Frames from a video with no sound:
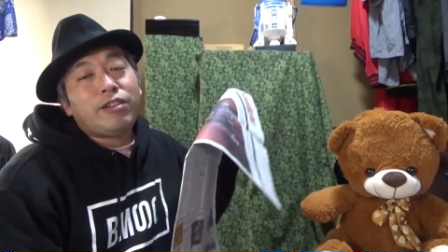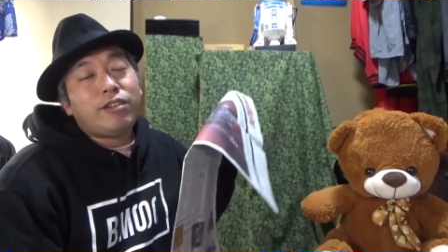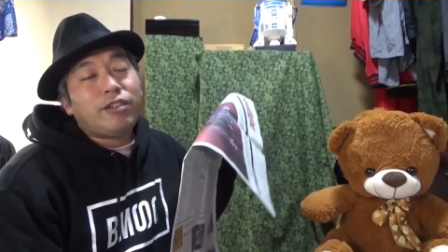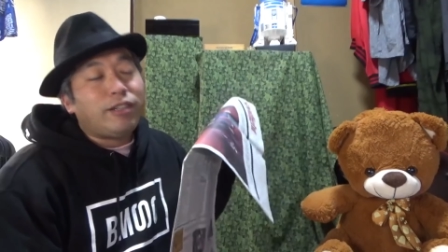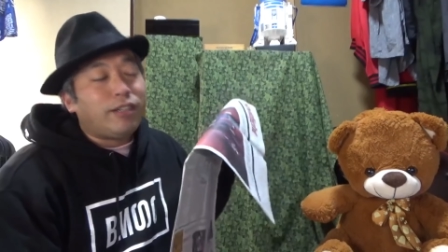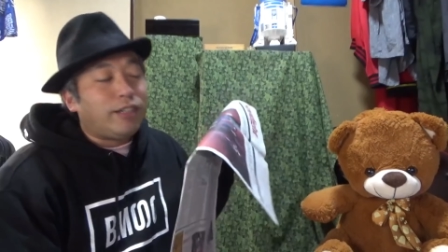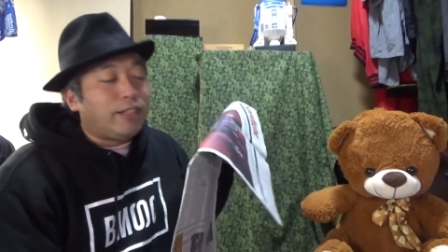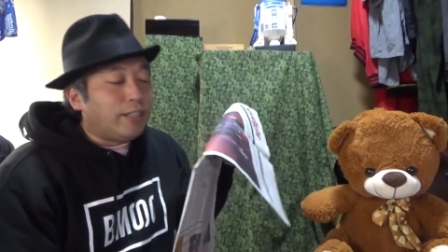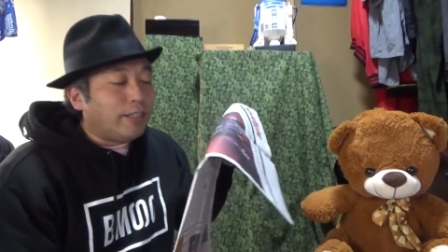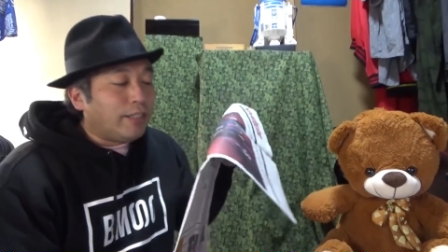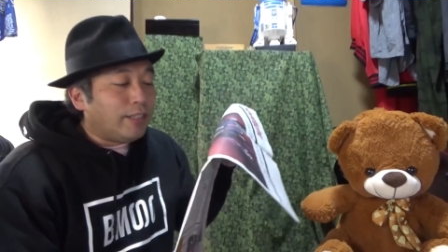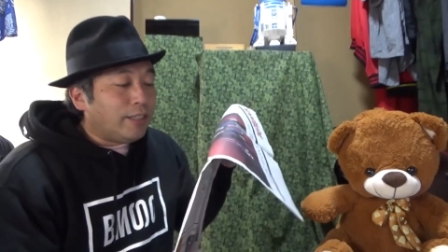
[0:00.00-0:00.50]

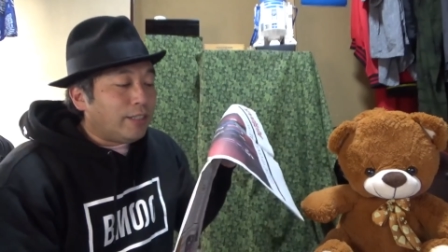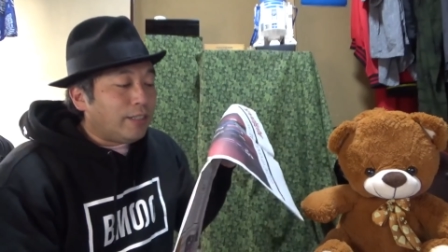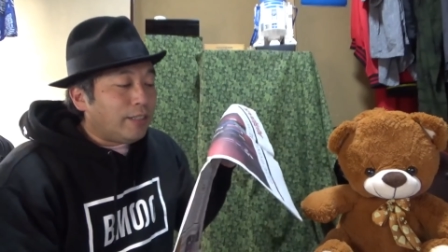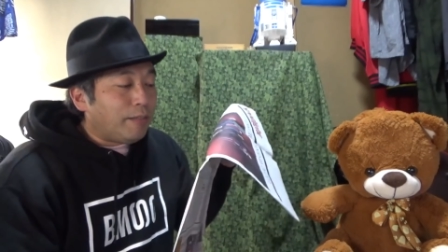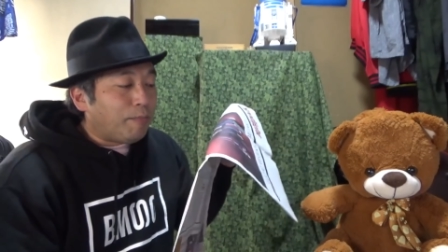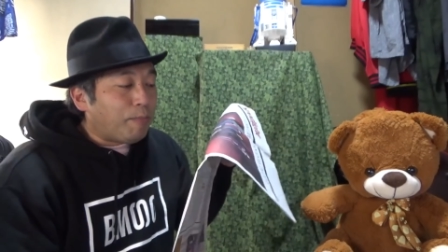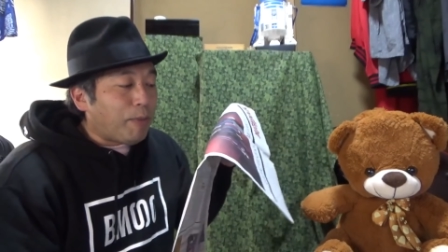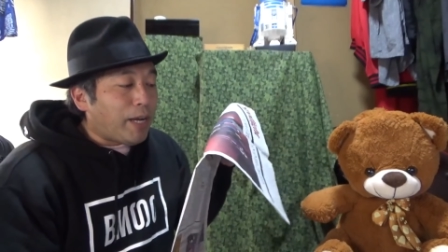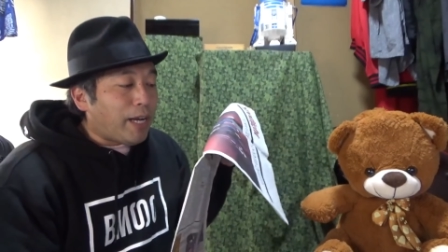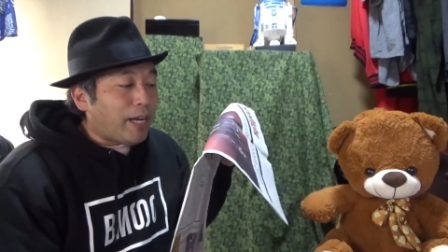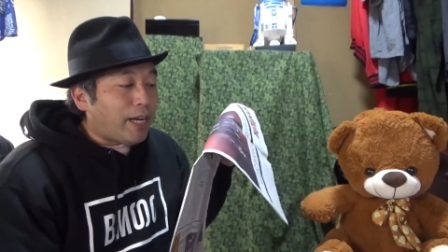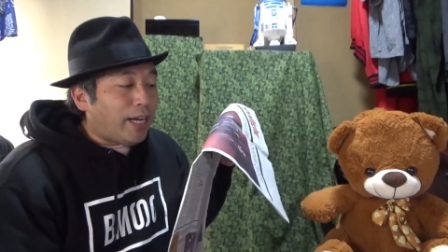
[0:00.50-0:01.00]
る、
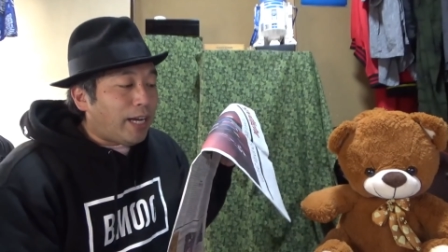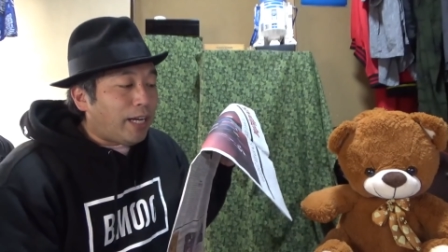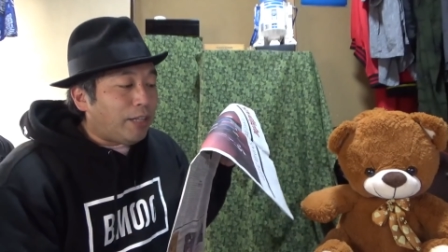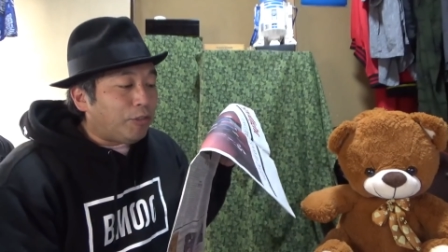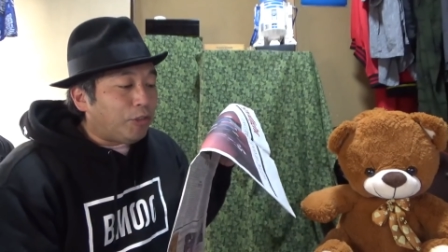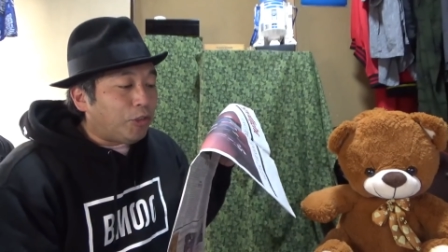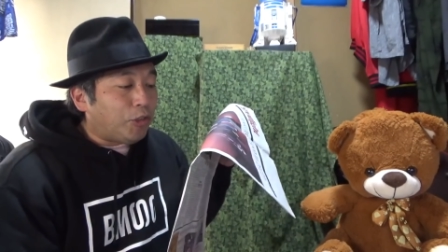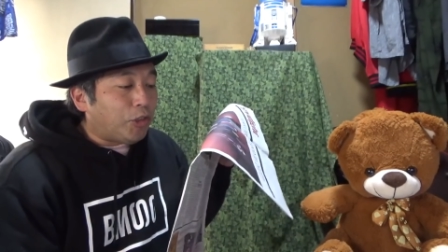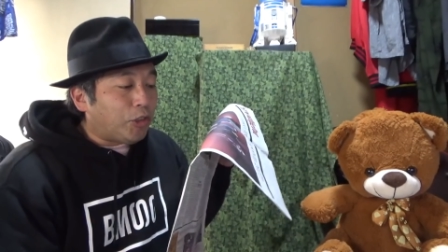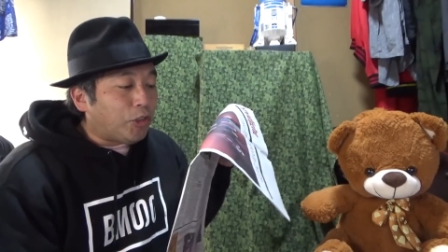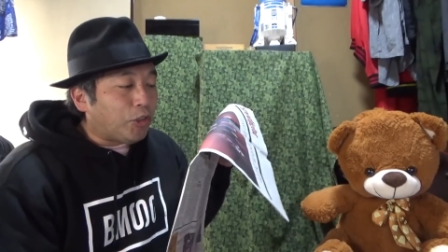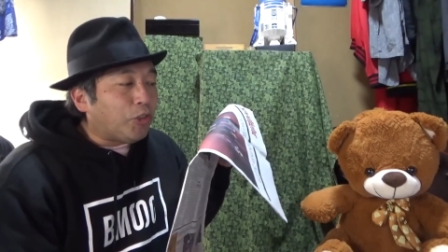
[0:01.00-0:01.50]
まあ、あ
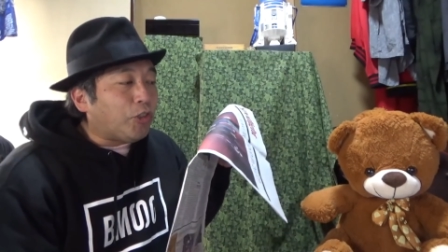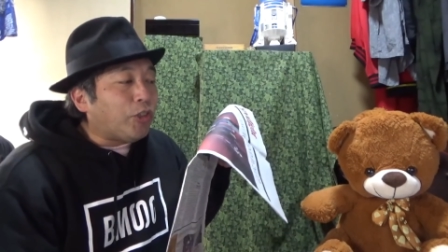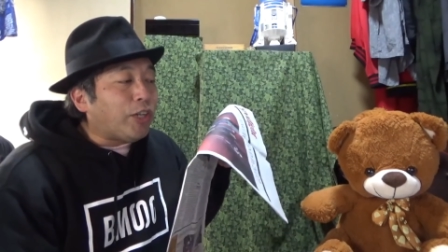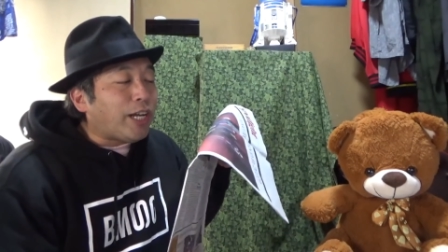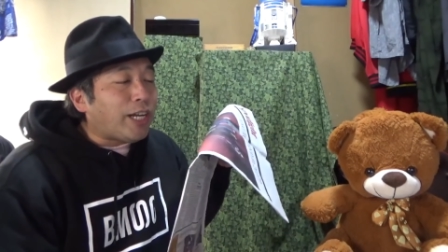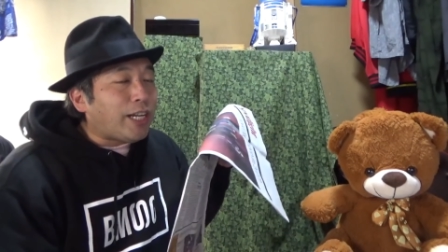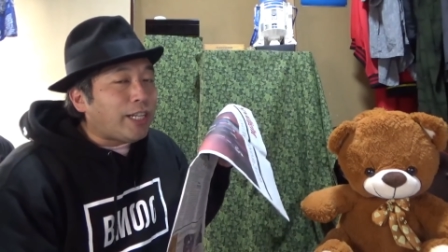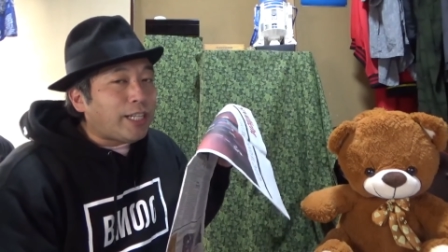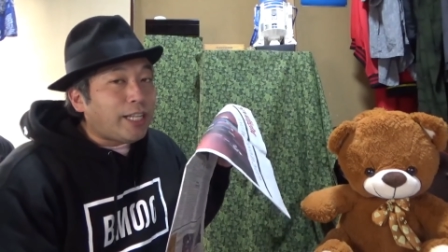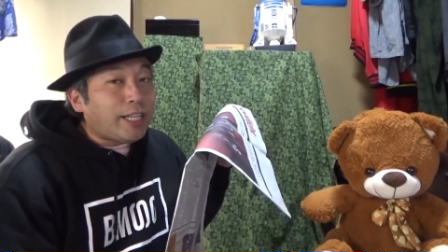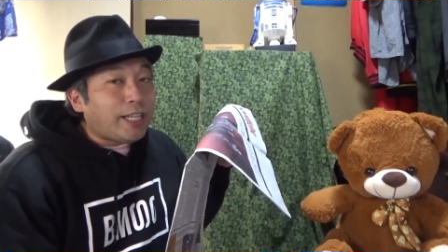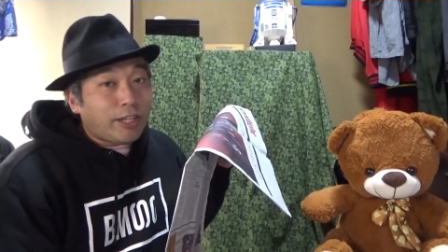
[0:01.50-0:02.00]
の、そこか
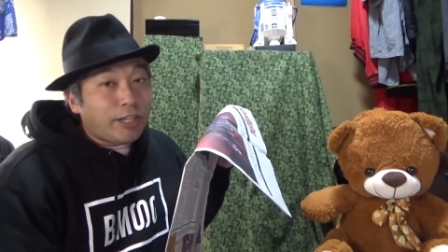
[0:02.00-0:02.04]
ら出